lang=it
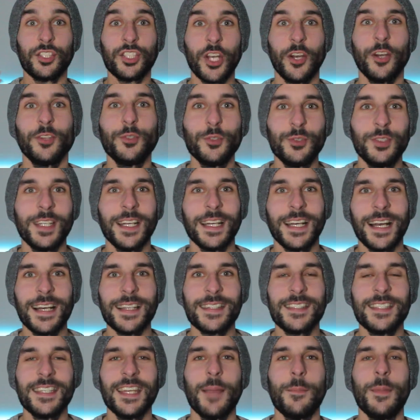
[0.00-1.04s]
Ciao a tutti
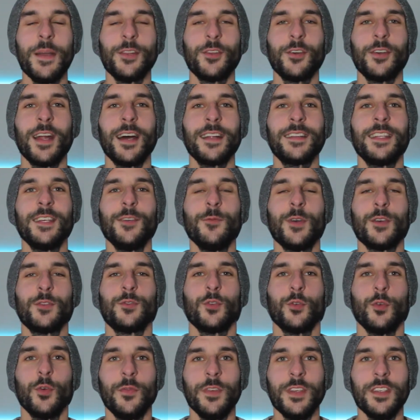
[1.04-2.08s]
ragazzi e bentornati in
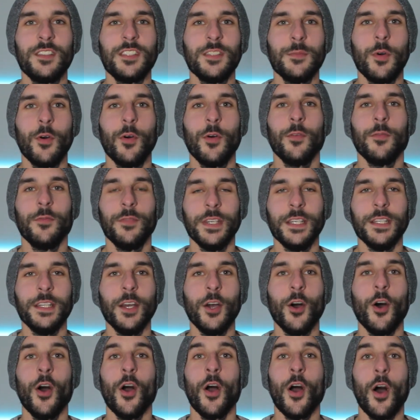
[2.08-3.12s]
questo nuovissimo
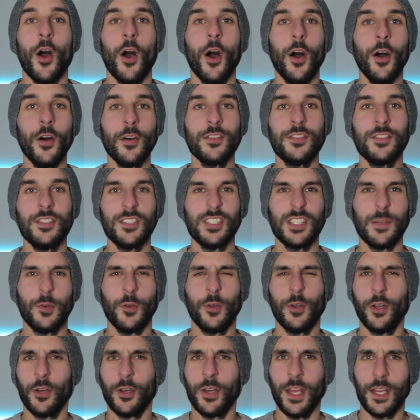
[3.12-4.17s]
video. Oggi siamo
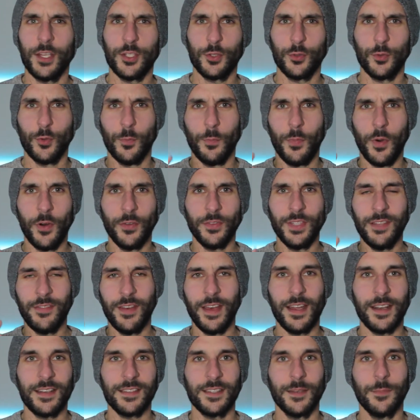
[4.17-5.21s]
in una location un po'
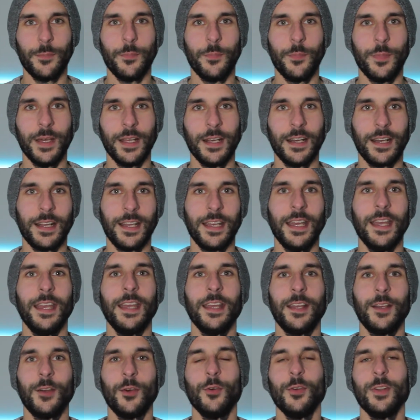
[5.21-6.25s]
diversa
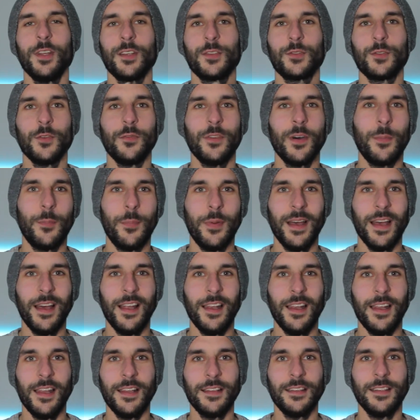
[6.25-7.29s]
perché con la stufa a
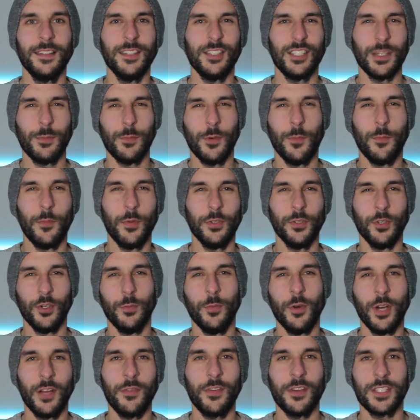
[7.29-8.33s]
pelle diciamo un po' di
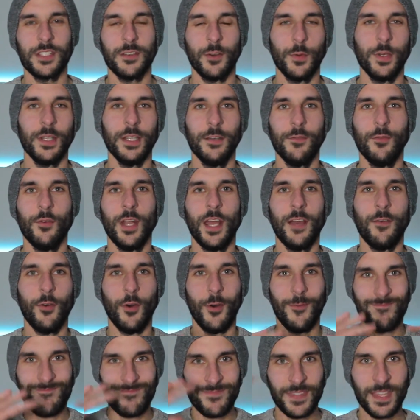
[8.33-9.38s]
rumore facevo quindi
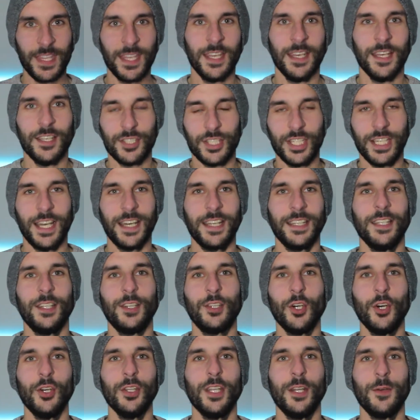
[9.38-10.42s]
volevo cercare di
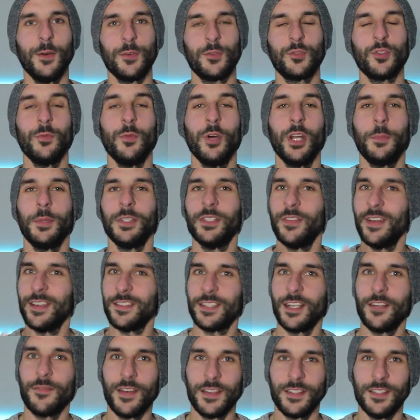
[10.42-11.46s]
togliere questo rumore che poteva
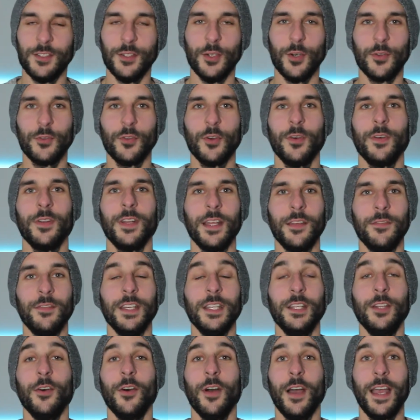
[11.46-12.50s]
essere fastidioso nei
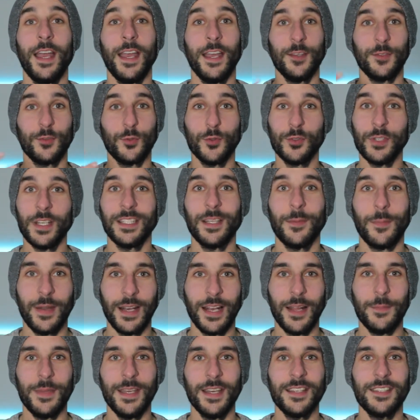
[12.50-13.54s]
video e scusate per
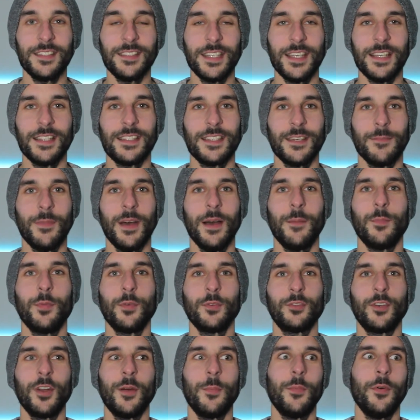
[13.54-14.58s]
la mia assenza ma
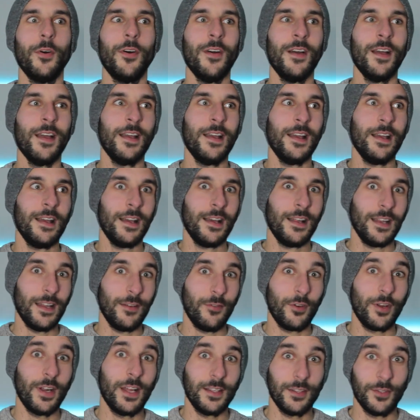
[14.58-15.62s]
purtroppo
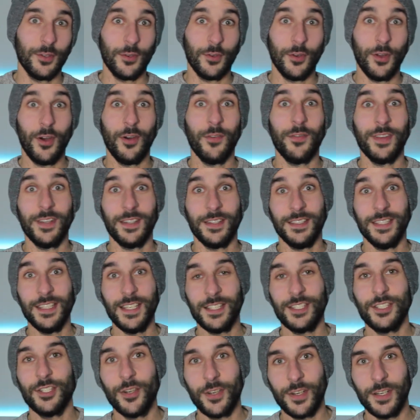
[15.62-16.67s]
lavorando
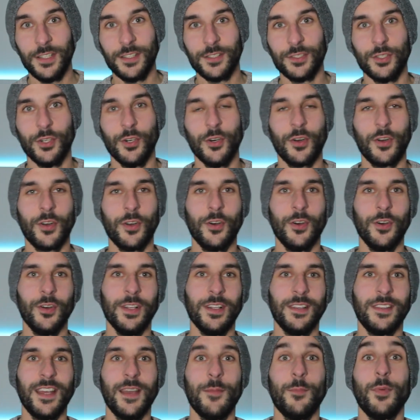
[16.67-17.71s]
9-10 ore al giorno
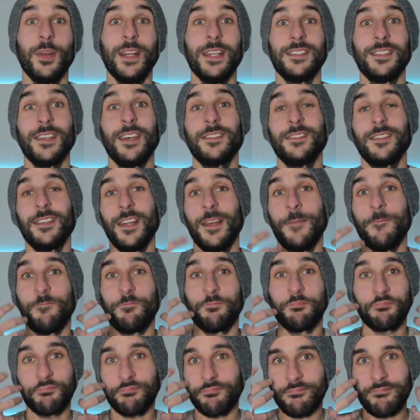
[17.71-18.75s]
il tempo inizia a essere
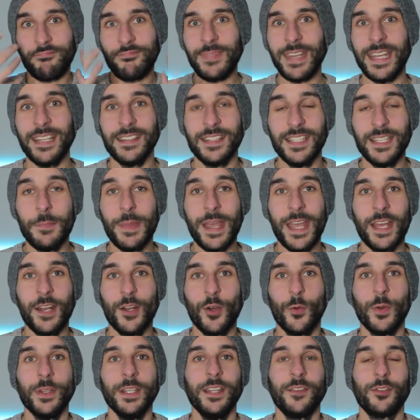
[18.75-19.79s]
di
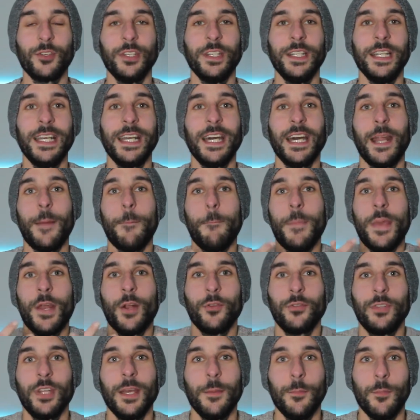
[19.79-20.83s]
meno quindi riesco a dedicare
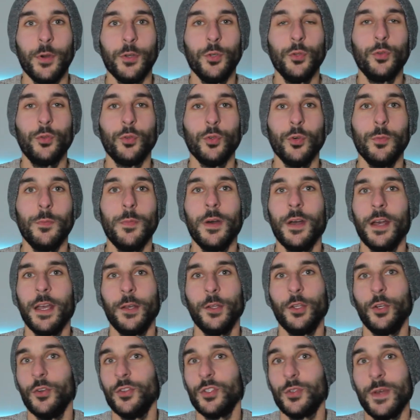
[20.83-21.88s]
meno tempo a YouTube e
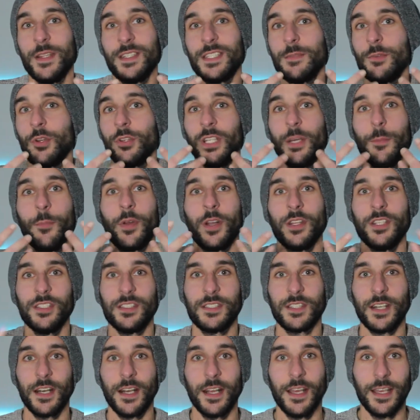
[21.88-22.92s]
di conseguenza meno tempo a
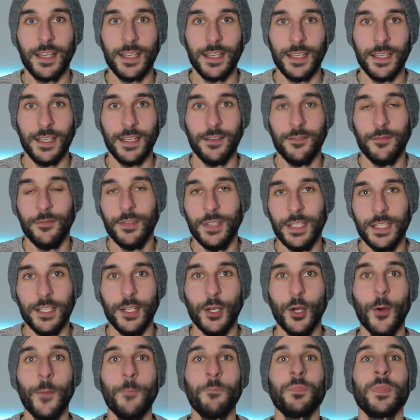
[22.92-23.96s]
registrare i
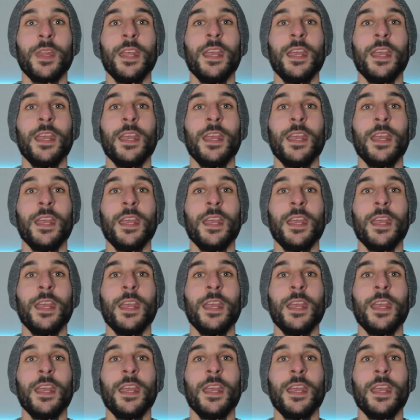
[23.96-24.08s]
video